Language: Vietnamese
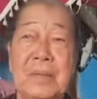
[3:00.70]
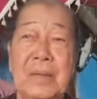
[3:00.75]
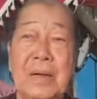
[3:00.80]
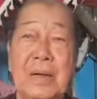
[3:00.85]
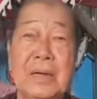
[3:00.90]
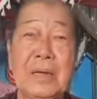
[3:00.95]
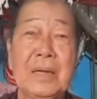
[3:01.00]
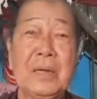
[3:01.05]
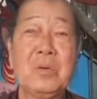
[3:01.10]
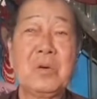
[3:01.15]

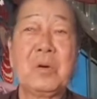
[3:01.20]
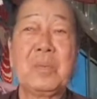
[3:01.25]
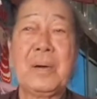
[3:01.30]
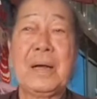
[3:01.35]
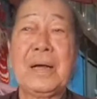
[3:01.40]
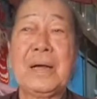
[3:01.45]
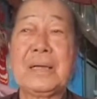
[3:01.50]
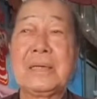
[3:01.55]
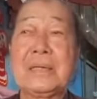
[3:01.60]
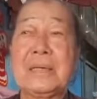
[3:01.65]
ở đây cô
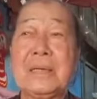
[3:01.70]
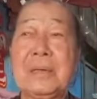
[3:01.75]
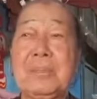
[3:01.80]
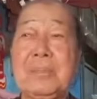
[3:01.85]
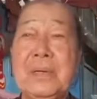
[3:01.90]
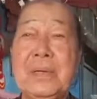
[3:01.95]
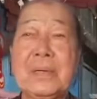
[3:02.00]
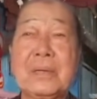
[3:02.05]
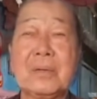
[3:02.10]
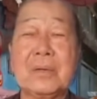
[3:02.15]
bác anh chị
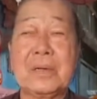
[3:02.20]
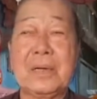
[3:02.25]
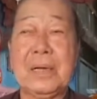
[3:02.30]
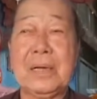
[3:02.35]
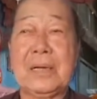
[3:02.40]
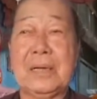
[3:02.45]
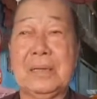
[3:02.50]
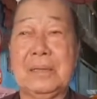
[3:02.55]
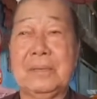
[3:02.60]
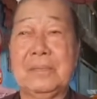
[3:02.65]
em biết rồi
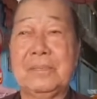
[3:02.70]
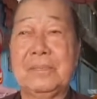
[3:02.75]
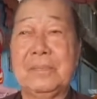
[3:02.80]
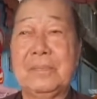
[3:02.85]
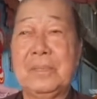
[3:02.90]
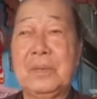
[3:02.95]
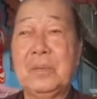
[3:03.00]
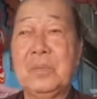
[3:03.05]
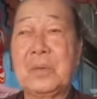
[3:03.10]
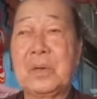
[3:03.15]
đó
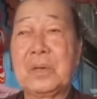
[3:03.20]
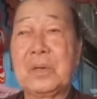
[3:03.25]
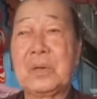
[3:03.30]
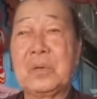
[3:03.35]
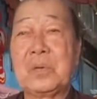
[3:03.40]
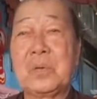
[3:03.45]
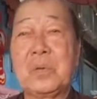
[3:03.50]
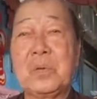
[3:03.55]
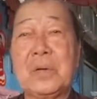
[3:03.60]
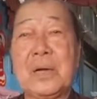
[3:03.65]
đức bình
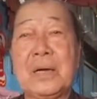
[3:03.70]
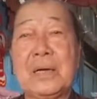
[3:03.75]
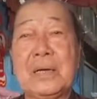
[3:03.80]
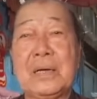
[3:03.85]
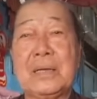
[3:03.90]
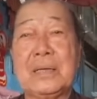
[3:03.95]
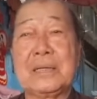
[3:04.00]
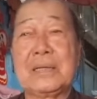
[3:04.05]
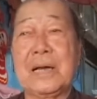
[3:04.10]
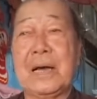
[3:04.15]
giáo chủ ra
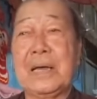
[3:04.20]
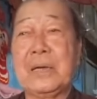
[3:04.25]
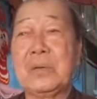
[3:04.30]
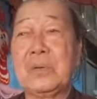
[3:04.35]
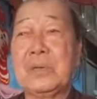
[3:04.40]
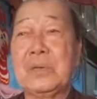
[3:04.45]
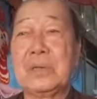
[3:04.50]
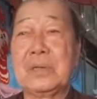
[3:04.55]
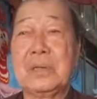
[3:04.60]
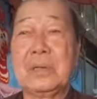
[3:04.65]
đời dạy
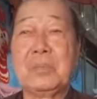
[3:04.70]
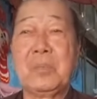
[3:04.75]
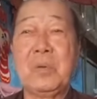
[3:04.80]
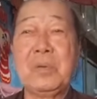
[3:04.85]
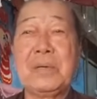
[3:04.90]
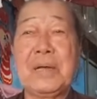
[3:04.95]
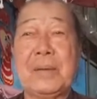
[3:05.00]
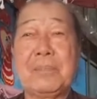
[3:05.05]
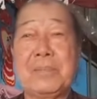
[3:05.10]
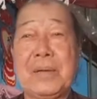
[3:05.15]
con người
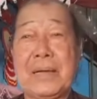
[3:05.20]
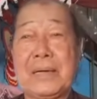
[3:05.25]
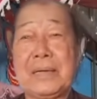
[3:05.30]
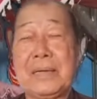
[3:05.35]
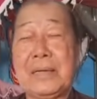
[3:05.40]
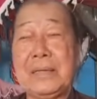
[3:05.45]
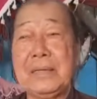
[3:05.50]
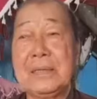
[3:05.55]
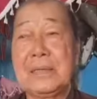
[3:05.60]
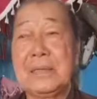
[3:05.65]
muốn làm lành
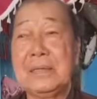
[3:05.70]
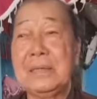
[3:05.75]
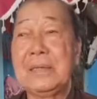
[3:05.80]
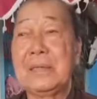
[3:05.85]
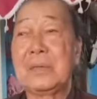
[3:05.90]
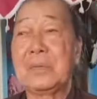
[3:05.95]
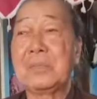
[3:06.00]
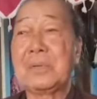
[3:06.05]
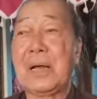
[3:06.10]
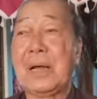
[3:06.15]
lánh dữ
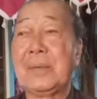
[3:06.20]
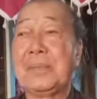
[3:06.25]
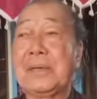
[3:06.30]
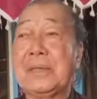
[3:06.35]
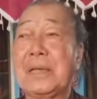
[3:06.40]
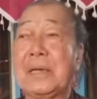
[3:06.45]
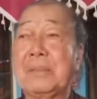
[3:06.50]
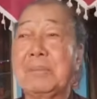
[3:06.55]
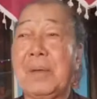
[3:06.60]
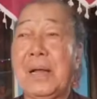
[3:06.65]
thì chúng ta
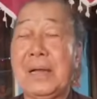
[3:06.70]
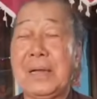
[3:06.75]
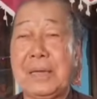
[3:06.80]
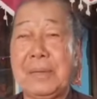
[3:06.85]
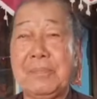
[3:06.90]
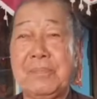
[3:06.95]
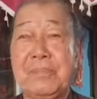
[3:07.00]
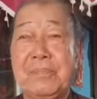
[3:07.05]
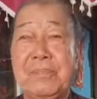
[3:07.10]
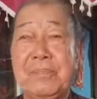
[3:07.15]
phải tịnh ba
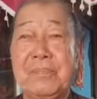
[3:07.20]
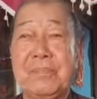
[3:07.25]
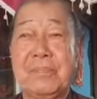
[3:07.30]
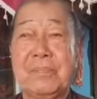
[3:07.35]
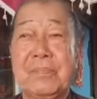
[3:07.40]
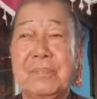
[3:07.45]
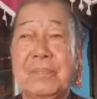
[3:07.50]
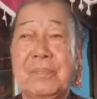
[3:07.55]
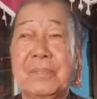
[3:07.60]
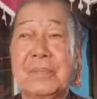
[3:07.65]
nghiệp
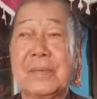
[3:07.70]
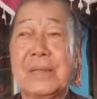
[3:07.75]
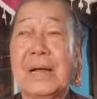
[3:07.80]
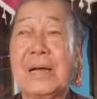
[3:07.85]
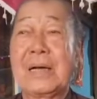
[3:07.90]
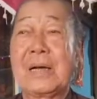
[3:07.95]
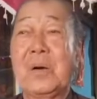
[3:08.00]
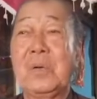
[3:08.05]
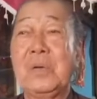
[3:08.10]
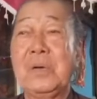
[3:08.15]

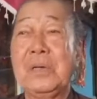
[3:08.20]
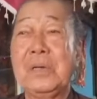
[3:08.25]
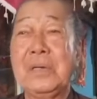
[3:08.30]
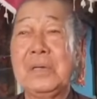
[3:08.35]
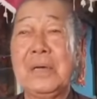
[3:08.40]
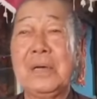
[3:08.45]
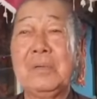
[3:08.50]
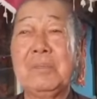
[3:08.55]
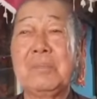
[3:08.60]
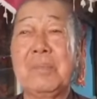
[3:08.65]
thân khẩu ý
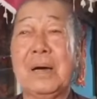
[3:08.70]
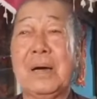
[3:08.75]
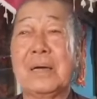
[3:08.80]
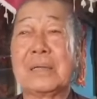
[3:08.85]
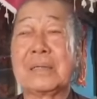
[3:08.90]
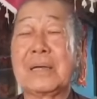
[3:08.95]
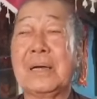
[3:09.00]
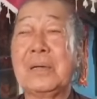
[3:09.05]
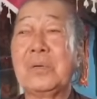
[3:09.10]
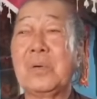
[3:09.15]
nếu
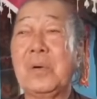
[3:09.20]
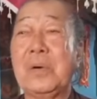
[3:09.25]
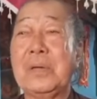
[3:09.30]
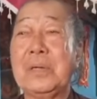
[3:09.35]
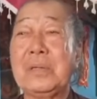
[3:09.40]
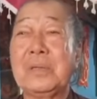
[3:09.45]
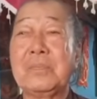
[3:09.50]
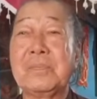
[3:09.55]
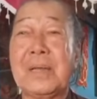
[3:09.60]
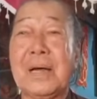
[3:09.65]
mà thân khẩu
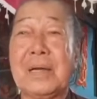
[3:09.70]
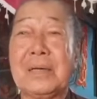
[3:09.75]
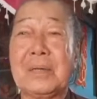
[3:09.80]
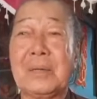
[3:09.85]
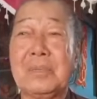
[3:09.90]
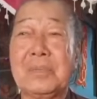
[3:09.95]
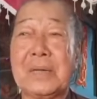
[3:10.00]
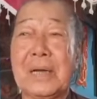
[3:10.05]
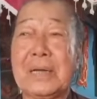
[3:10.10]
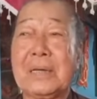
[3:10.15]
ý chúng ta
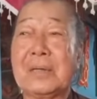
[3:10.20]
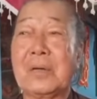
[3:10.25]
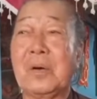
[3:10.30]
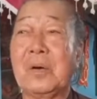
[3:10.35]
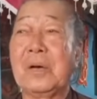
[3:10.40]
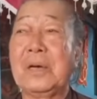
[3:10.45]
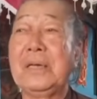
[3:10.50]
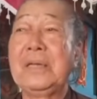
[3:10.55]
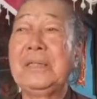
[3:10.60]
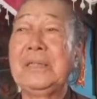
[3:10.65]
trong sạch
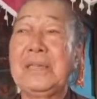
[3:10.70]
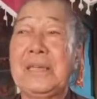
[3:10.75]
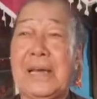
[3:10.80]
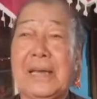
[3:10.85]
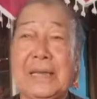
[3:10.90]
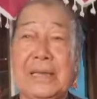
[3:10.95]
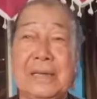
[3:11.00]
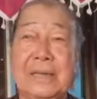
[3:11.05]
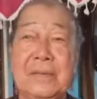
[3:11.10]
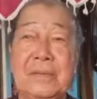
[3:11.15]
ngồi y như
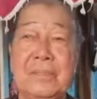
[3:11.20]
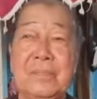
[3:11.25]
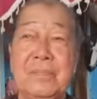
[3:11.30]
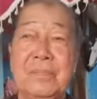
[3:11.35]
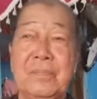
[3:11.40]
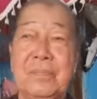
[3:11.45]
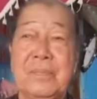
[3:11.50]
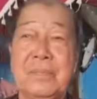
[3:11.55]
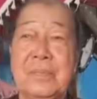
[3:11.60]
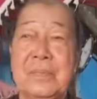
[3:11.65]
vậy
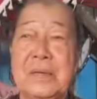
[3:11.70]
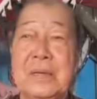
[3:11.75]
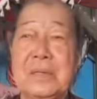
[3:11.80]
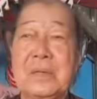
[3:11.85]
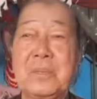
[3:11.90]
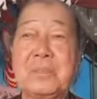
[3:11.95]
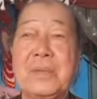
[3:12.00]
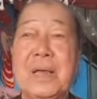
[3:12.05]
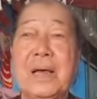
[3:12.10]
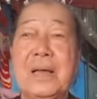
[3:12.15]
thì
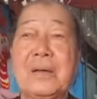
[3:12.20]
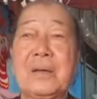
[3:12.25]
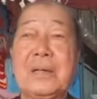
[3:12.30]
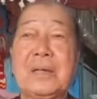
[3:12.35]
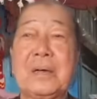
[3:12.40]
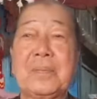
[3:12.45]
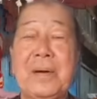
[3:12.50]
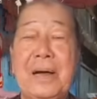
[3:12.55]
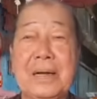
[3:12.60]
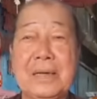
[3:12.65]
chúng ta đó
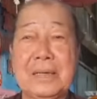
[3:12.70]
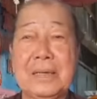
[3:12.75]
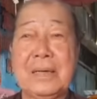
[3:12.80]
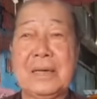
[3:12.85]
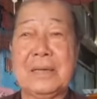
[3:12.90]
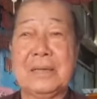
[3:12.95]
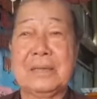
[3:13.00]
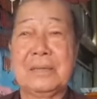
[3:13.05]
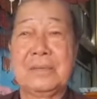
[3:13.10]
là phật đó